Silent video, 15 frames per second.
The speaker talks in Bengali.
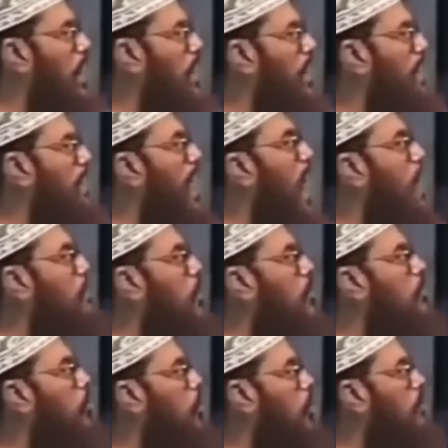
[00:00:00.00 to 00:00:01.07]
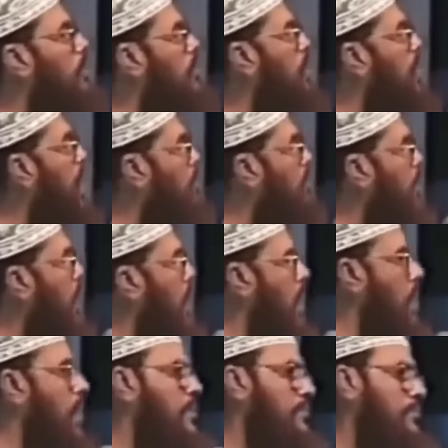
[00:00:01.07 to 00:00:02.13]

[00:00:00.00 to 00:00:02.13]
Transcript: দলের নেতা এবং কর্মী ছিলাম না